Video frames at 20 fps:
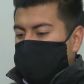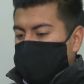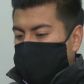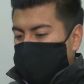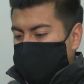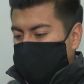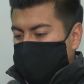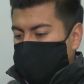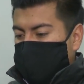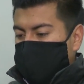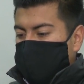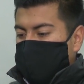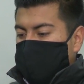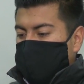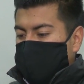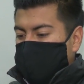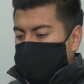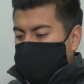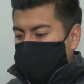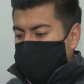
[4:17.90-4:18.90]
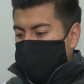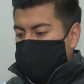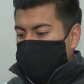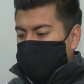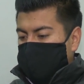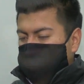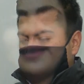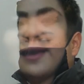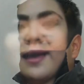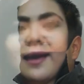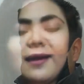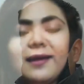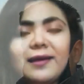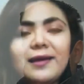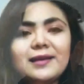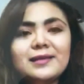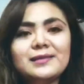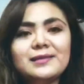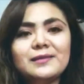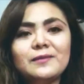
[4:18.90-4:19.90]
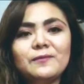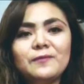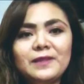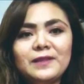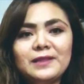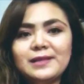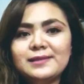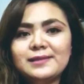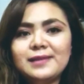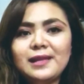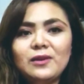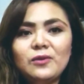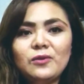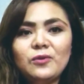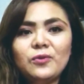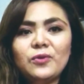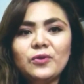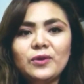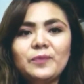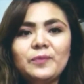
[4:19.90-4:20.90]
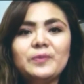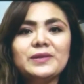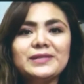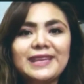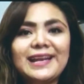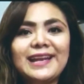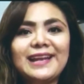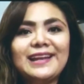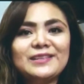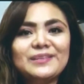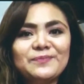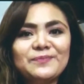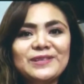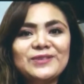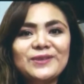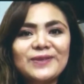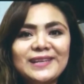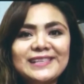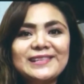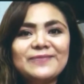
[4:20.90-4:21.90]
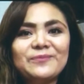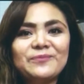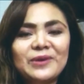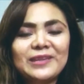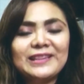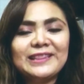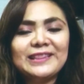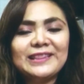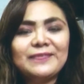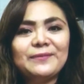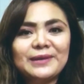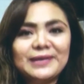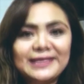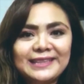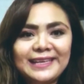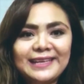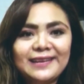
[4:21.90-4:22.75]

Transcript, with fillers: lo estamos haciendo de manera gratuita sin de lucro y pues que las personas se puedan